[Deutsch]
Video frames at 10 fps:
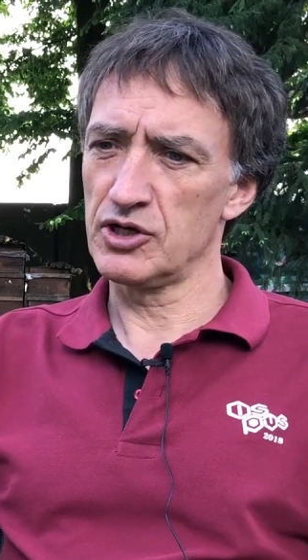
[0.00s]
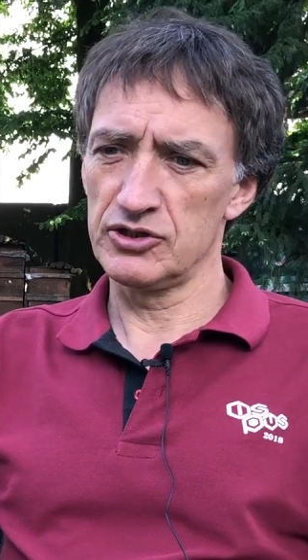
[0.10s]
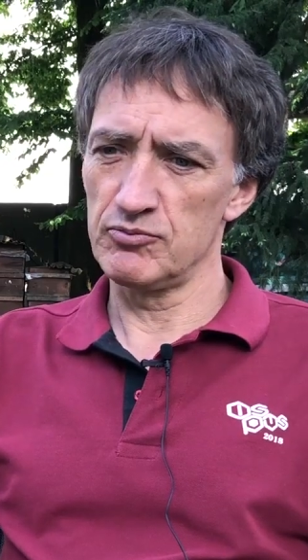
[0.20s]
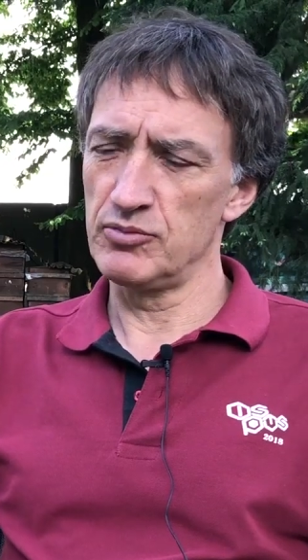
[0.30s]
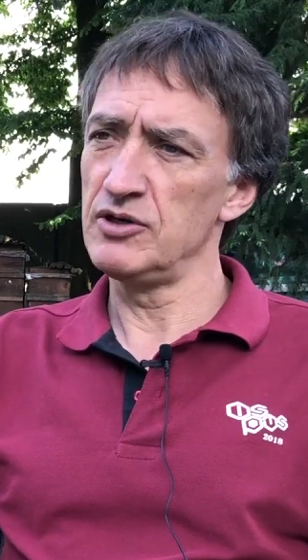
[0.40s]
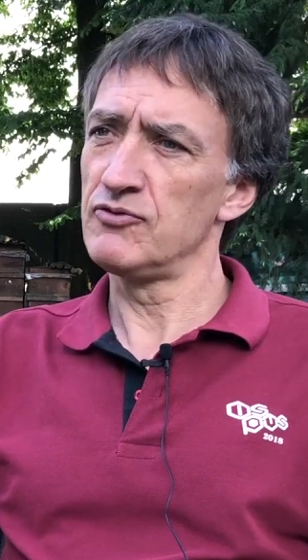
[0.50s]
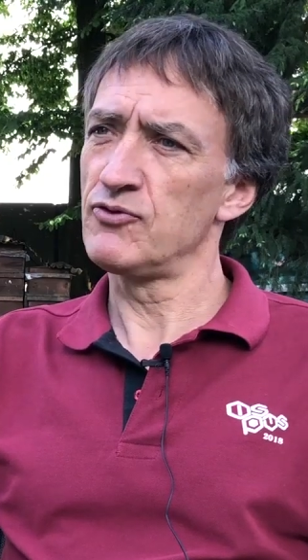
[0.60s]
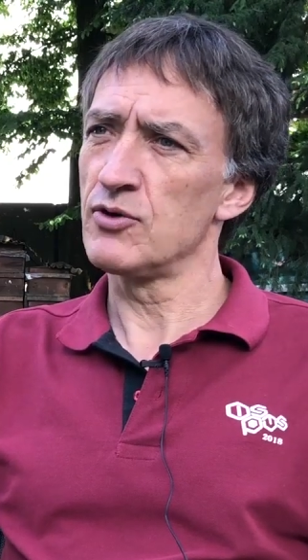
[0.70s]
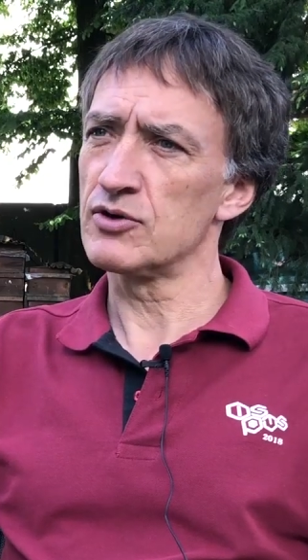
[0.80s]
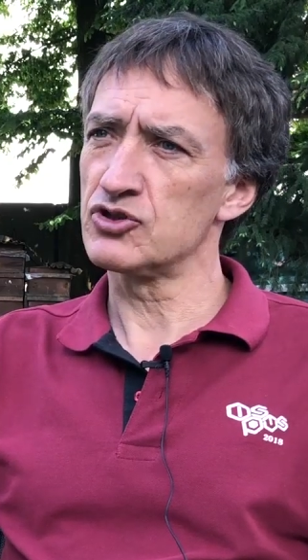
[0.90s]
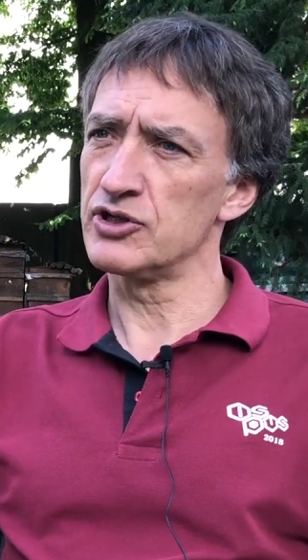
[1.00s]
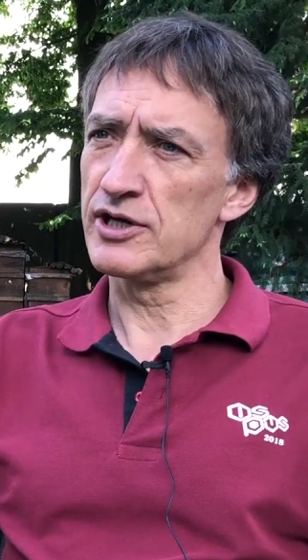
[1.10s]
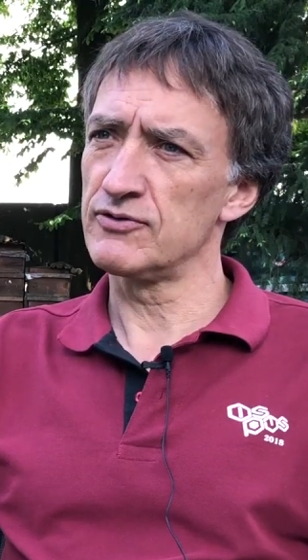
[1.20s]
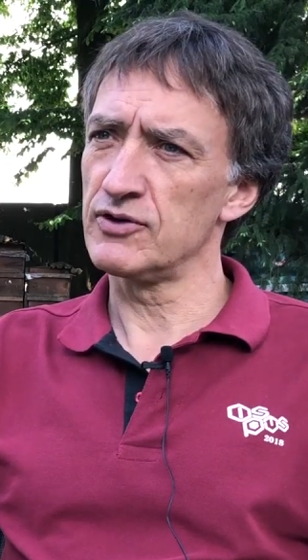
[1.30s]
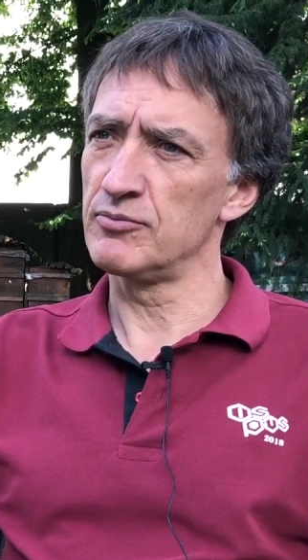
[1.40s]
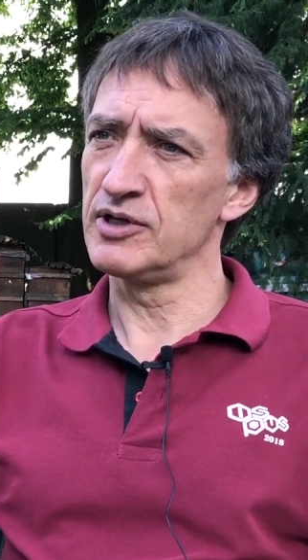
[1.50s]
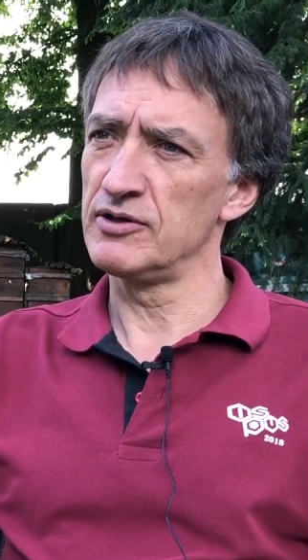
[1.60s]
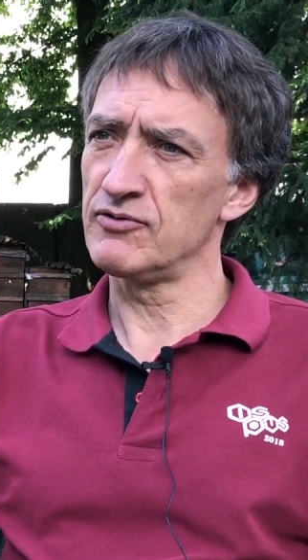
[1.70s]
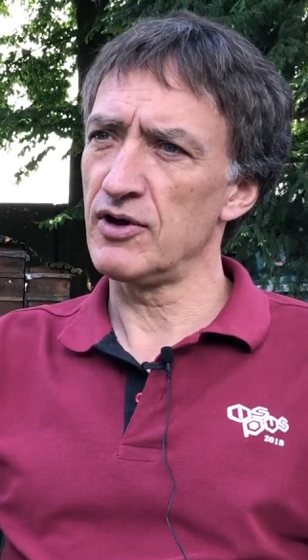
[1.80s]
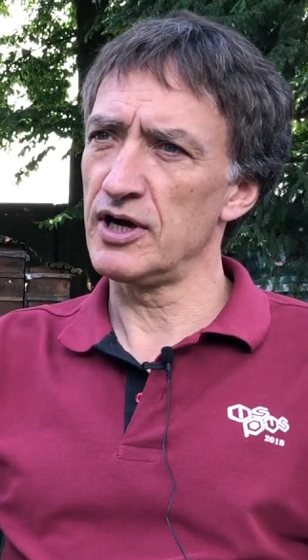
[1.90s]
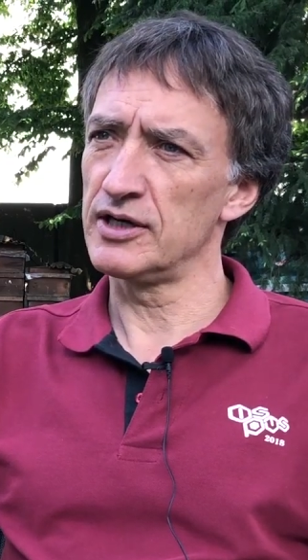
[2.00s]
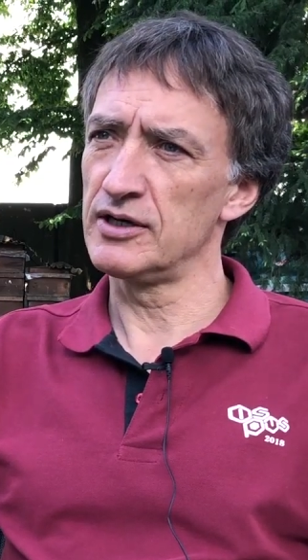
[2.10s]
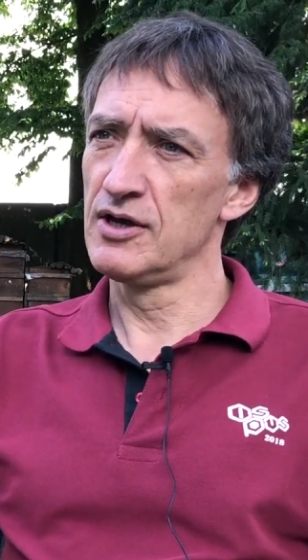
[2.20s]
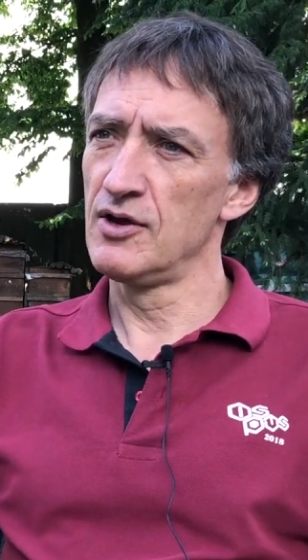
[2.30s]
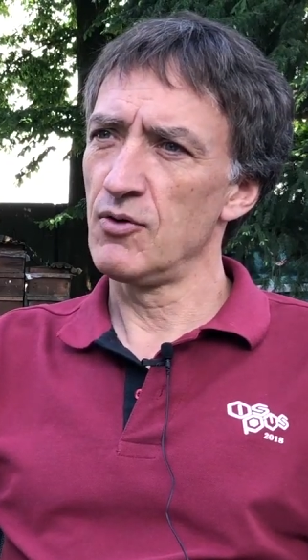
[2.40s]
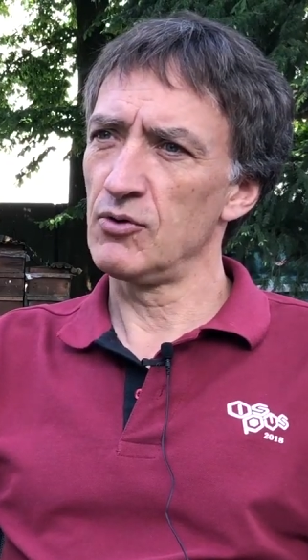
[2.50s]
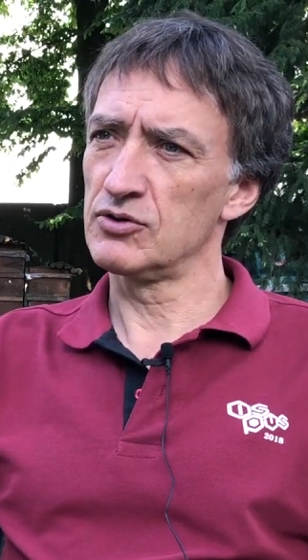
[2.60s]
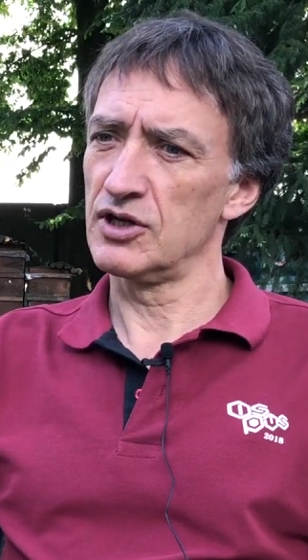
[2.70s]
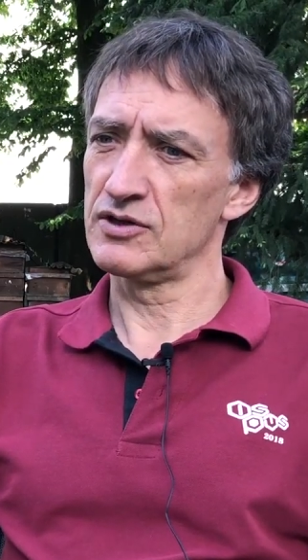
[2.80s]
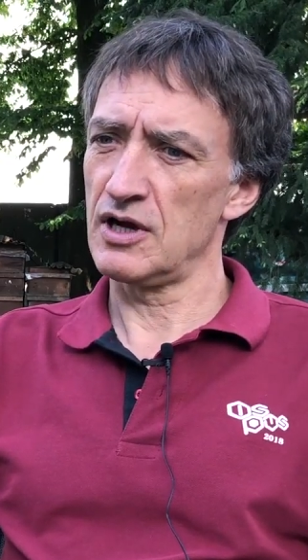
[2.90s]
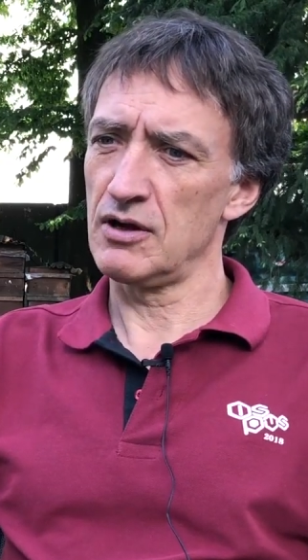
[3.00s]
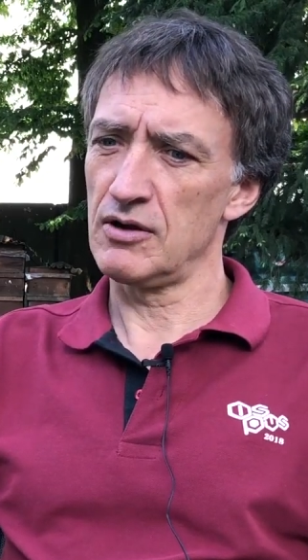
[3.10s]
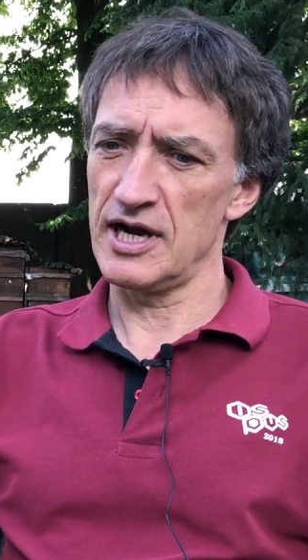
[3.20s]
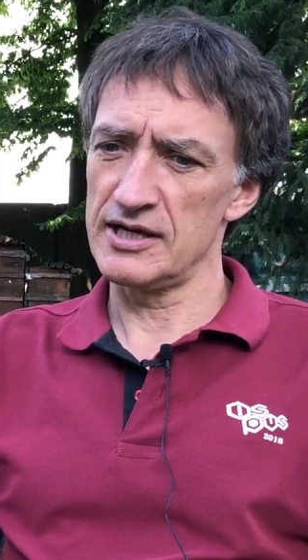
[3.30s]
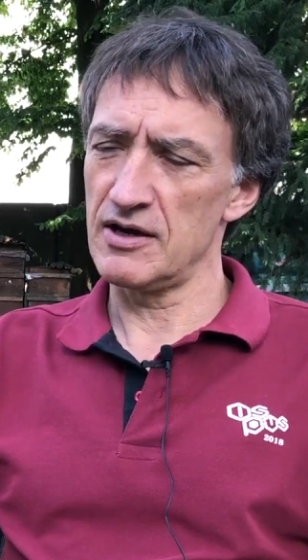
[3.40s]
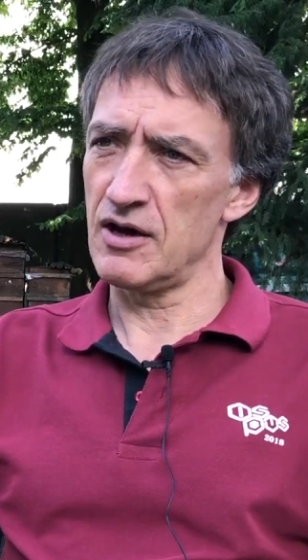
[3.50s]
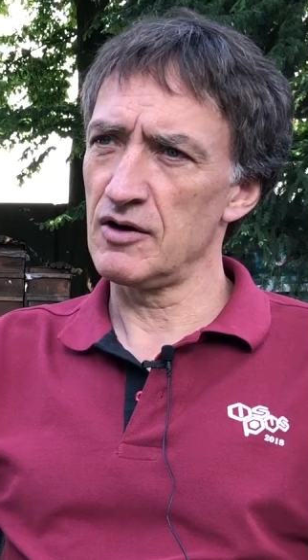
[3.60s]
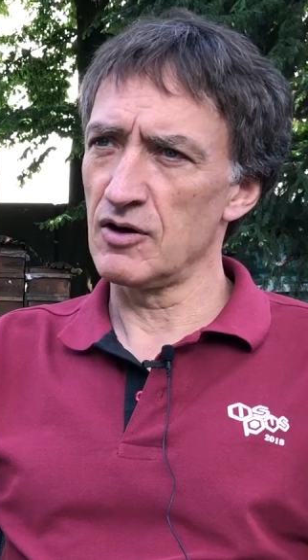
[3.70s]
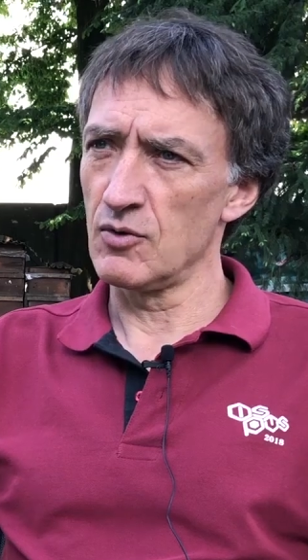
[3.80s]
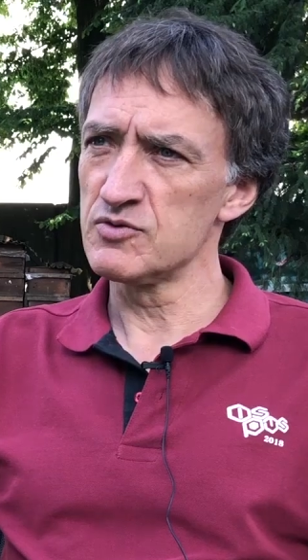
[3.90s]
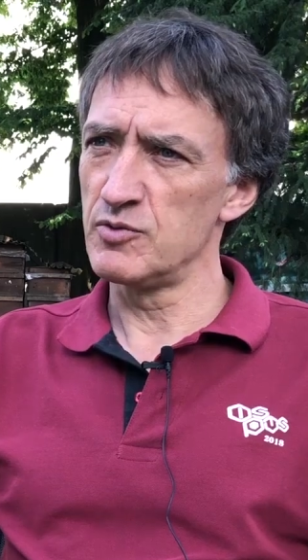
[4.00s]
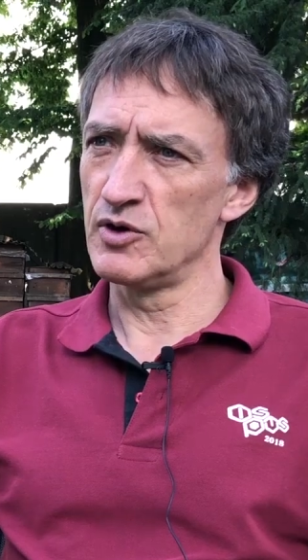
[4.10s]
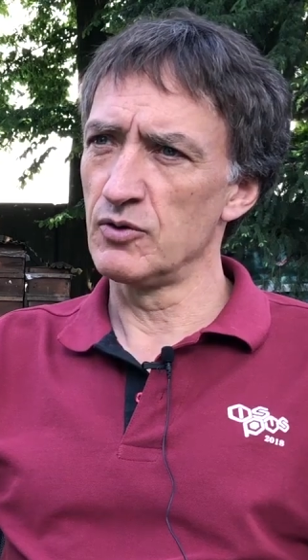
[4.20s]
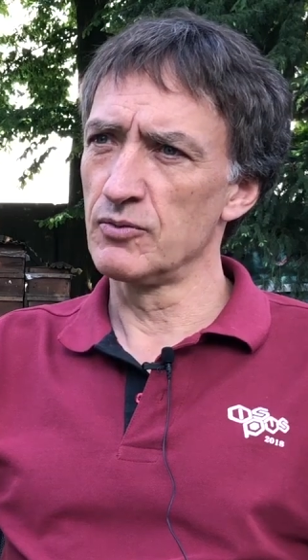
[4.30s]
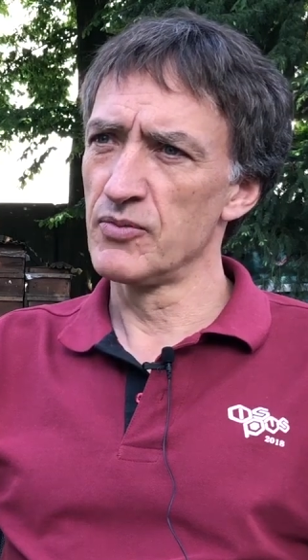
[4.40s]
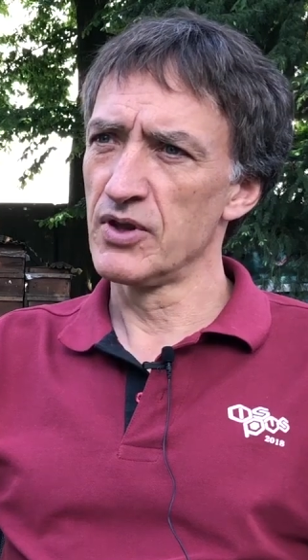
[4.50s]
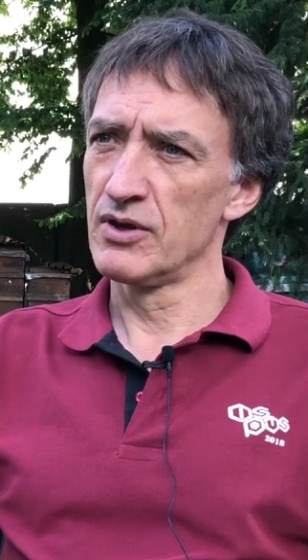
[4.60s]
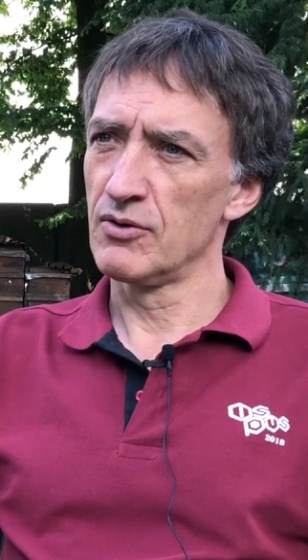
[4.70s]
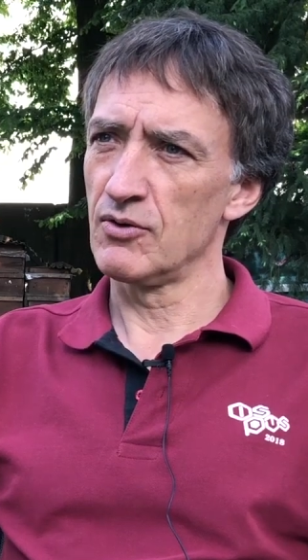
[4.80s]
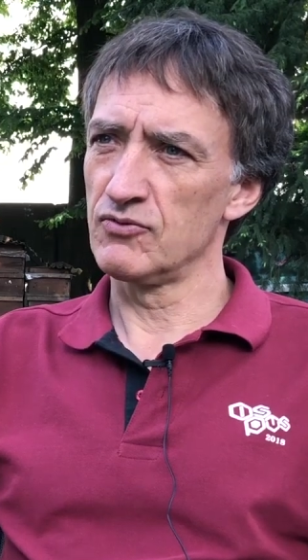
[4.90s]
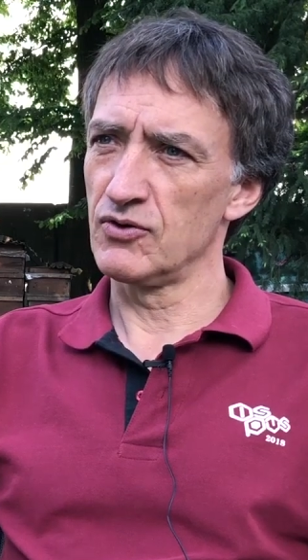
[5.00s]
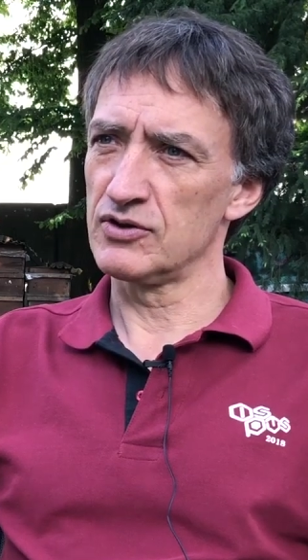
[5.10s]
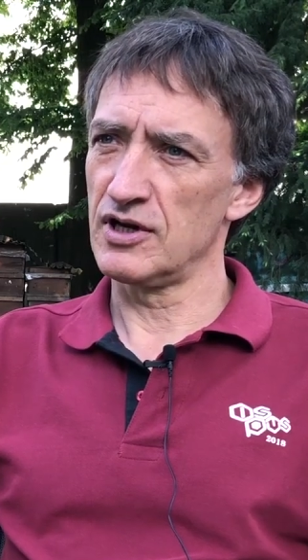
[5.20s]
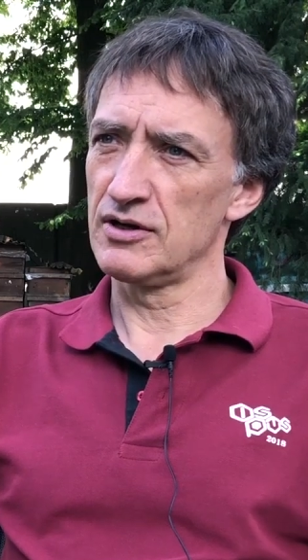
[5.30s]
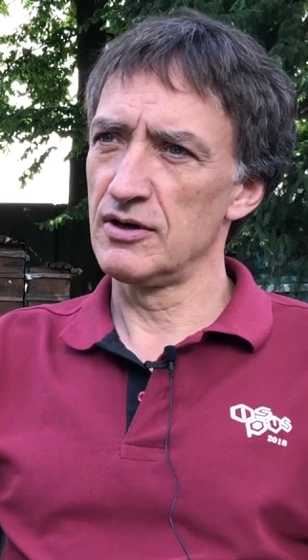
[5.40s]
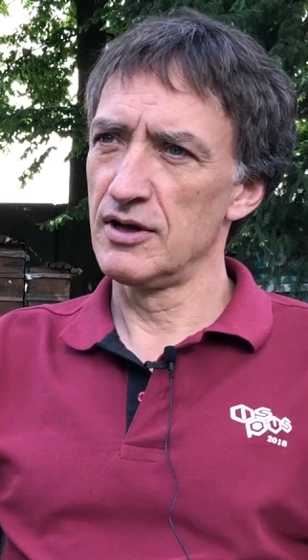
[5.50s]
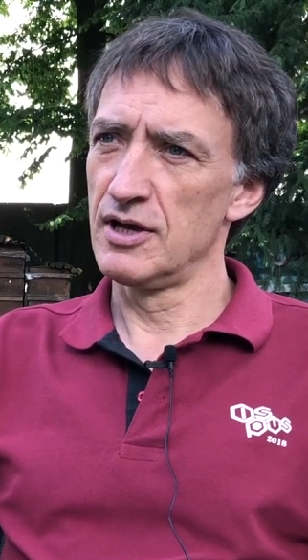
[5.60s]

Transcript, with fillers: kriegt ein Bienenvolk gestellt von dem Bienenverein und kriegt da ein Jahr lang Ausbildung und wird dann